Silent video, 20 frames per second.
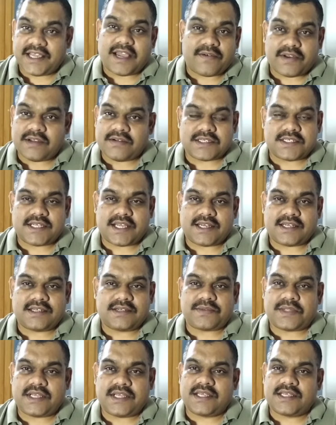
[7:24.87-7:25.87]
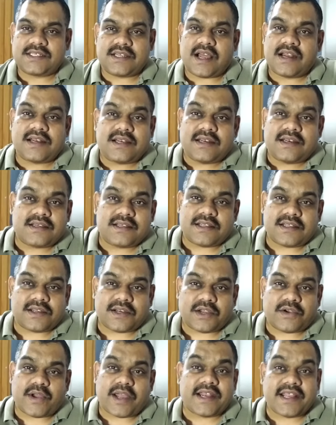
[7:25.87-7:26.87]
அவரே வச்சிட்டாரு இஸ் நாட்
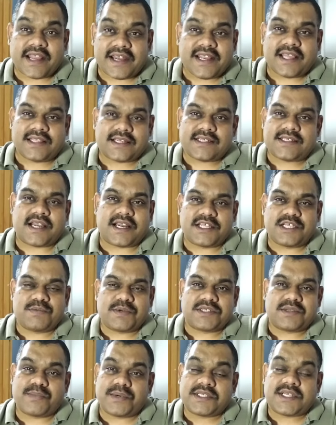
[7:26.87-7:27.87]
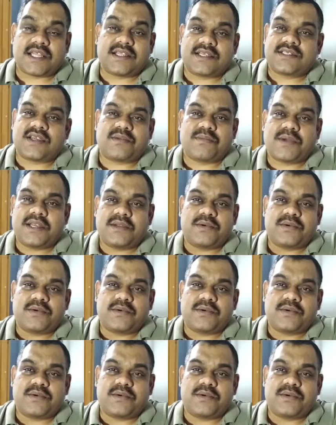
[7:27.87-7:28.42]
ரிக்வயர்ட் எனி அதர் ஸ்ட்ராட்டஜி பர்சன் பிரசாந்த் கிஷோர் மாதிரி